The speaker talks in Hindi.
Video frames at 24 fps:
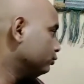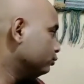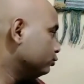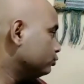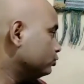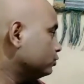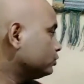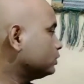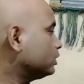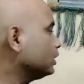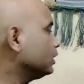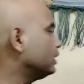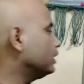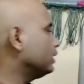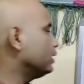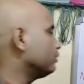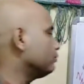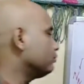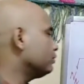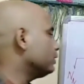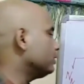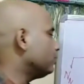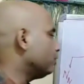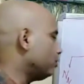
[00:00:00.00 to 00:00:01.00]
उसके
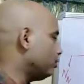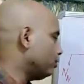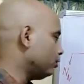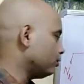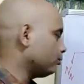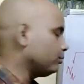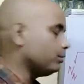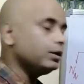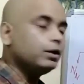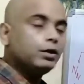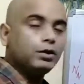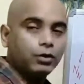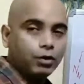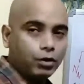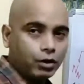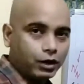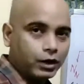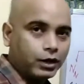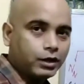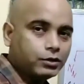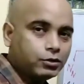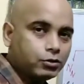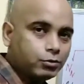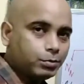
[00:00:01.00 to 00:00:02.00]
अलावा और भी
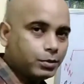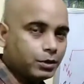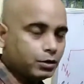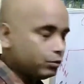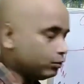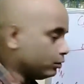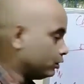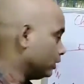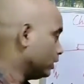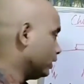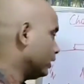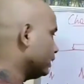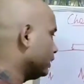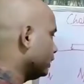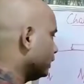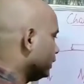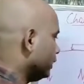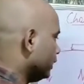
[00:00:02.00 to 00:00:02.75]
ऑर्गन्स पे होते हैं